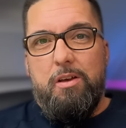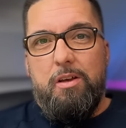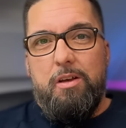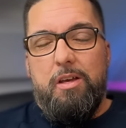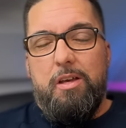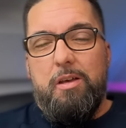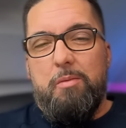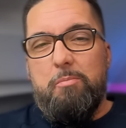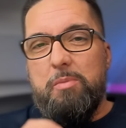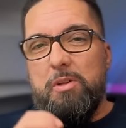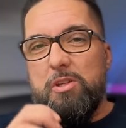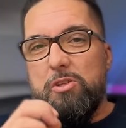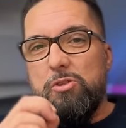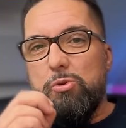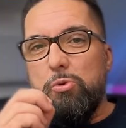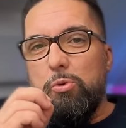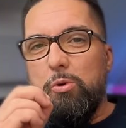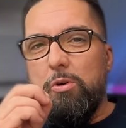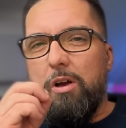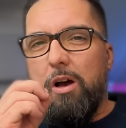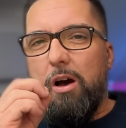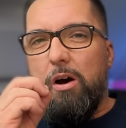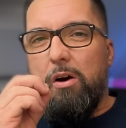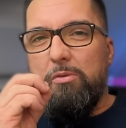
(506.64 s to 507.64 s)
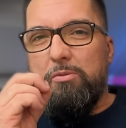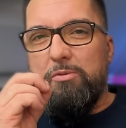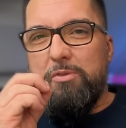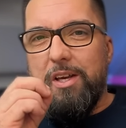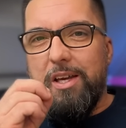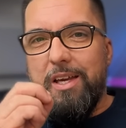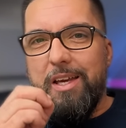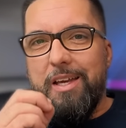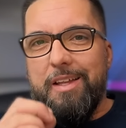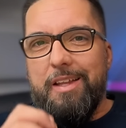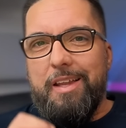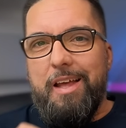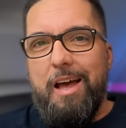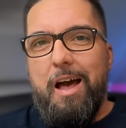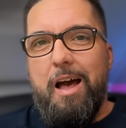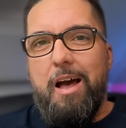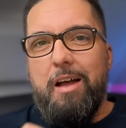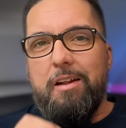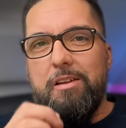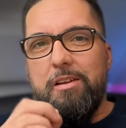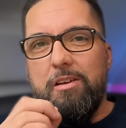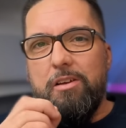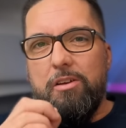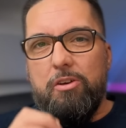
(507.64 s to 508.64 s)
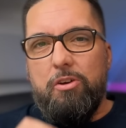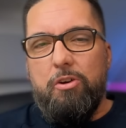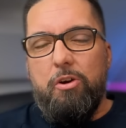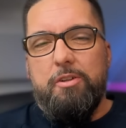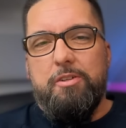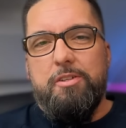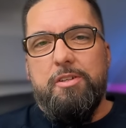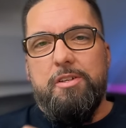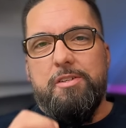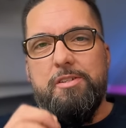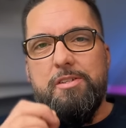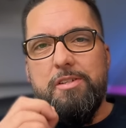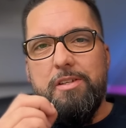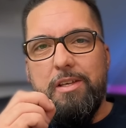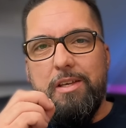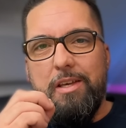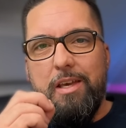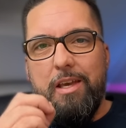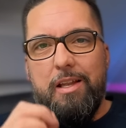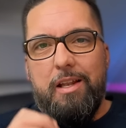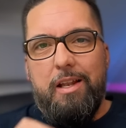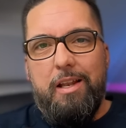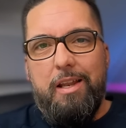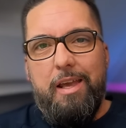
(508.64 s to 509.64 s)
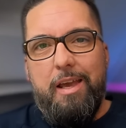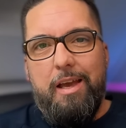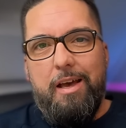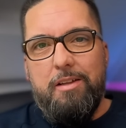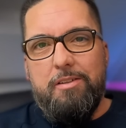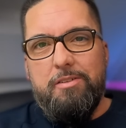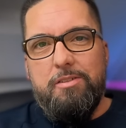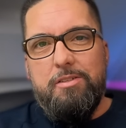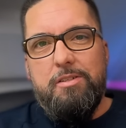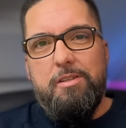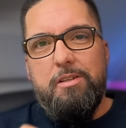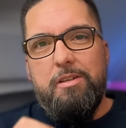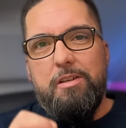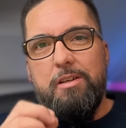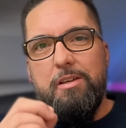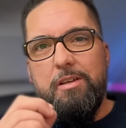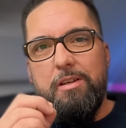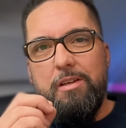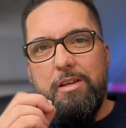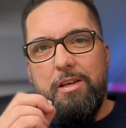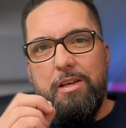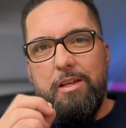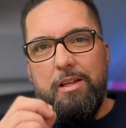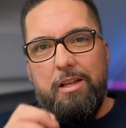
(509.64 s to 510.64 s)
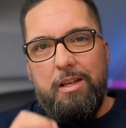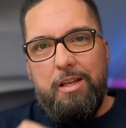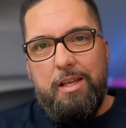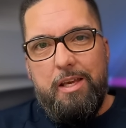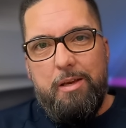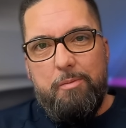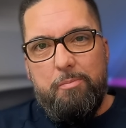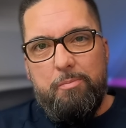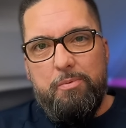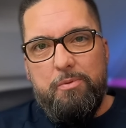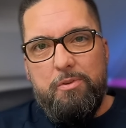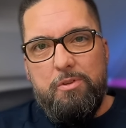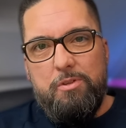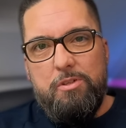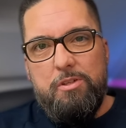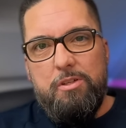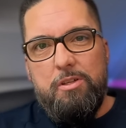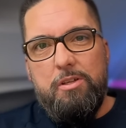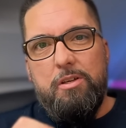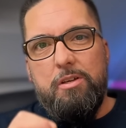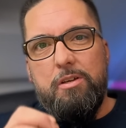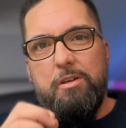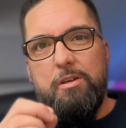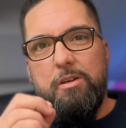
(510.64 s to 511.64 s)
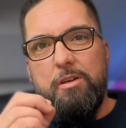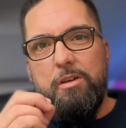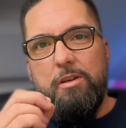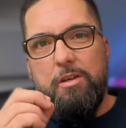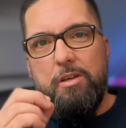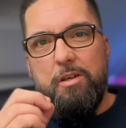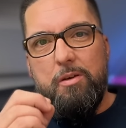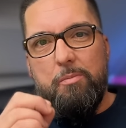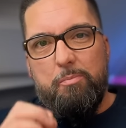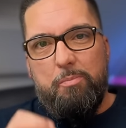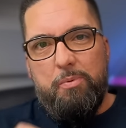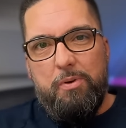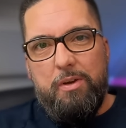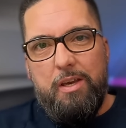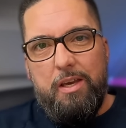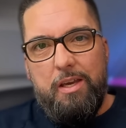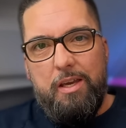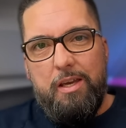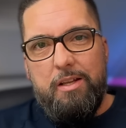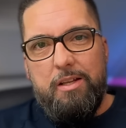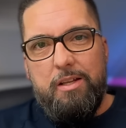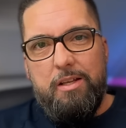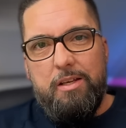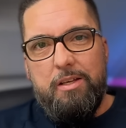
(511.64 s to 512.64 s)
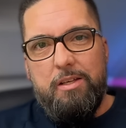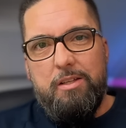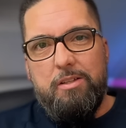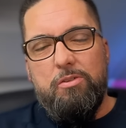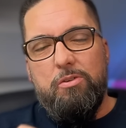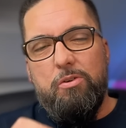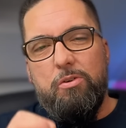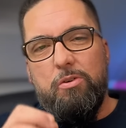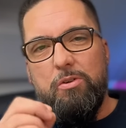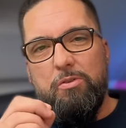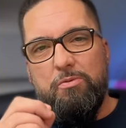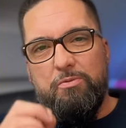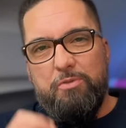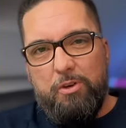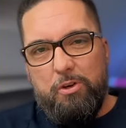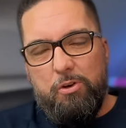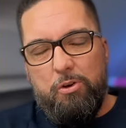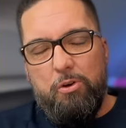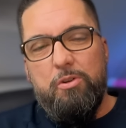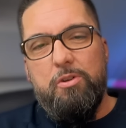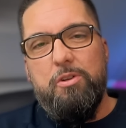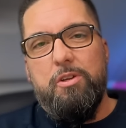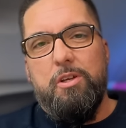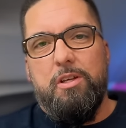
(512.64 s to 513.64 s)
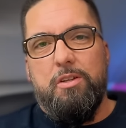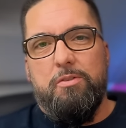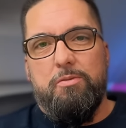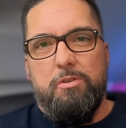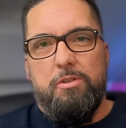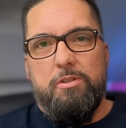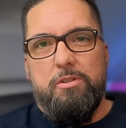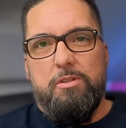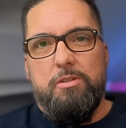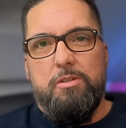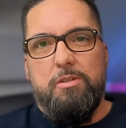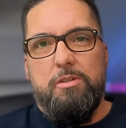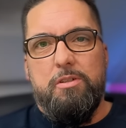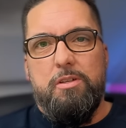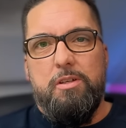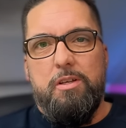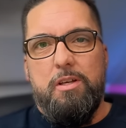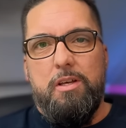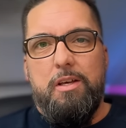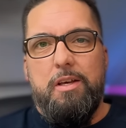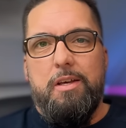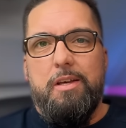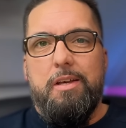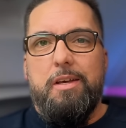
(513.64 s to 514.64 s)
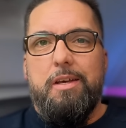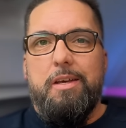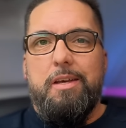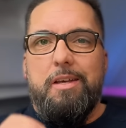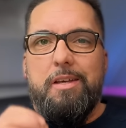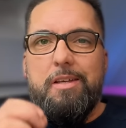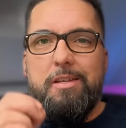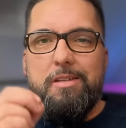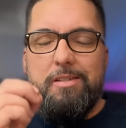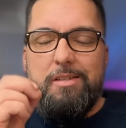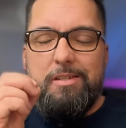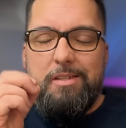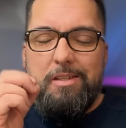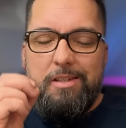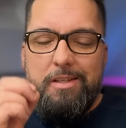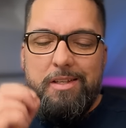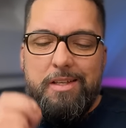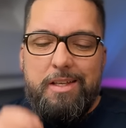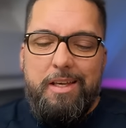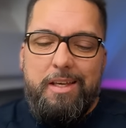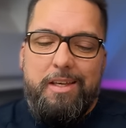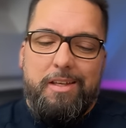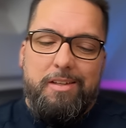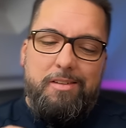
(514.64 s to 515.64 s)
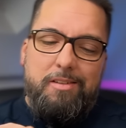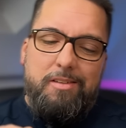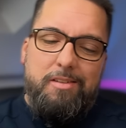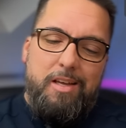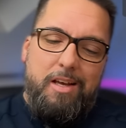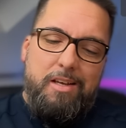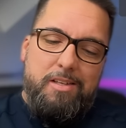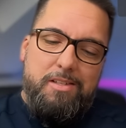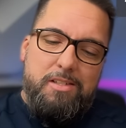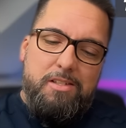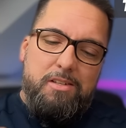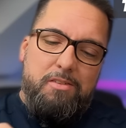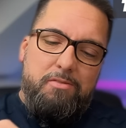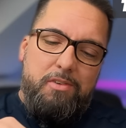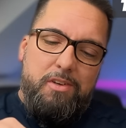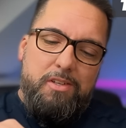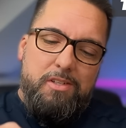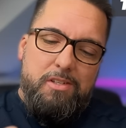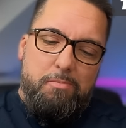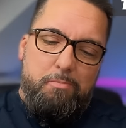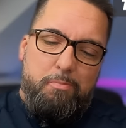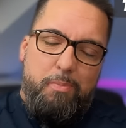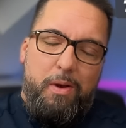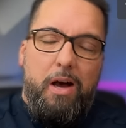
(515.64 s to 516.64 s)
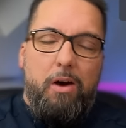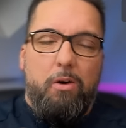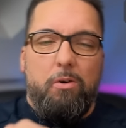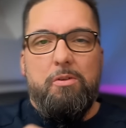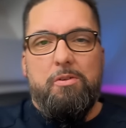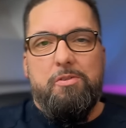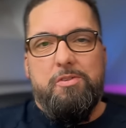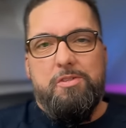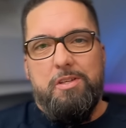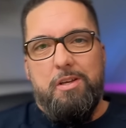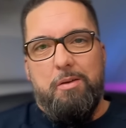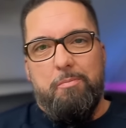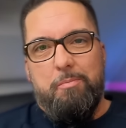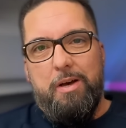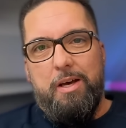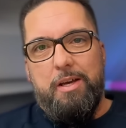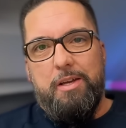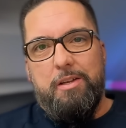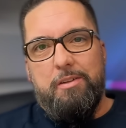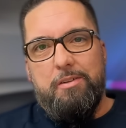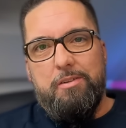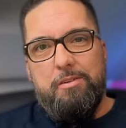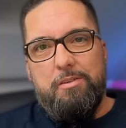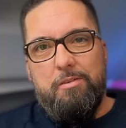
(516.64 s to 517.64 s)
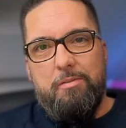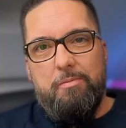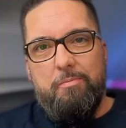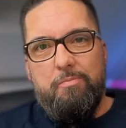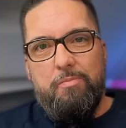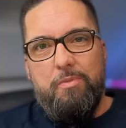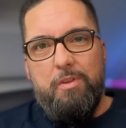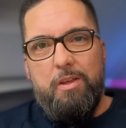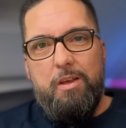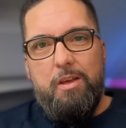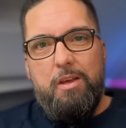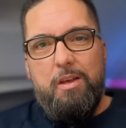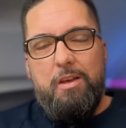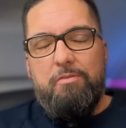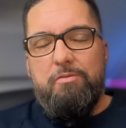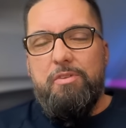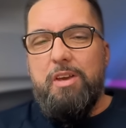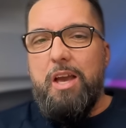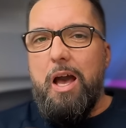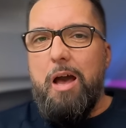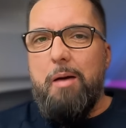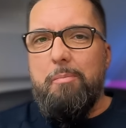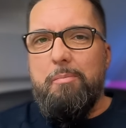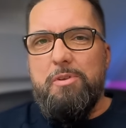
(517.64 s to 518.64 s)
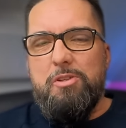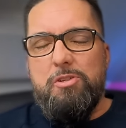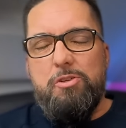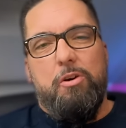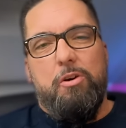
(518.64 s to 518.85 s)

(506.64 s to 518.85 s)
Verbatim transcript: in Bezug auf Gnade Gottes gelehrt, gelebt, gepredigt und verkündigt wird, ist nicht das, was Paulus hier meint. Wir haben es